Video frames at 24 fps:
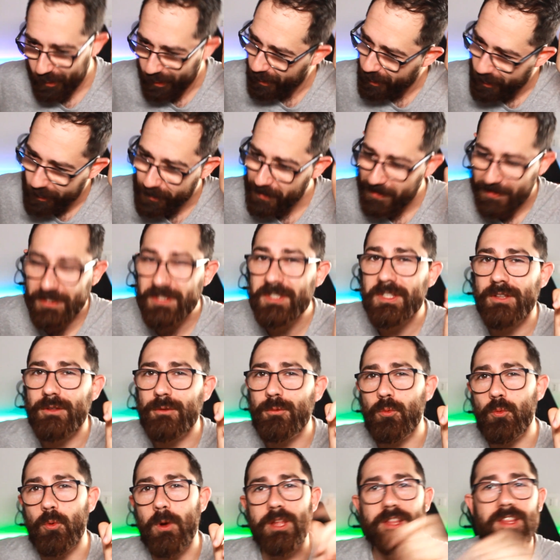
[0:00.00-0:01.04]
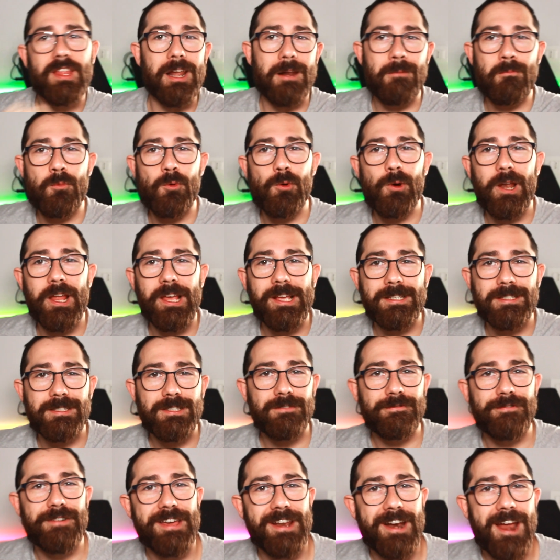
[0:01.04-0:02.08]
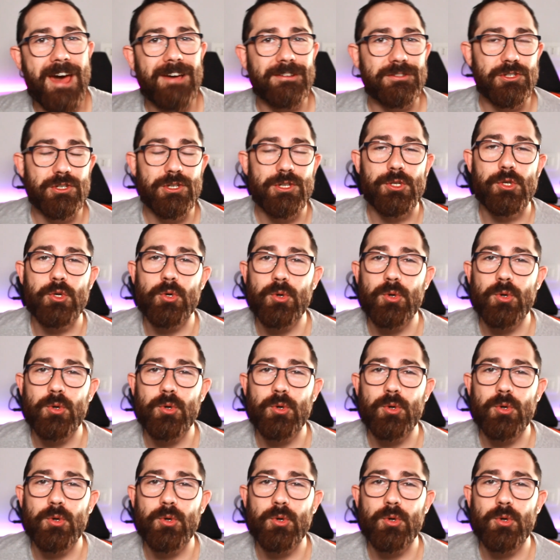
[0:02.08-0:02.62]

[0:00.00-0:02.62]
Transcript: eh, questi due termolesi veraci,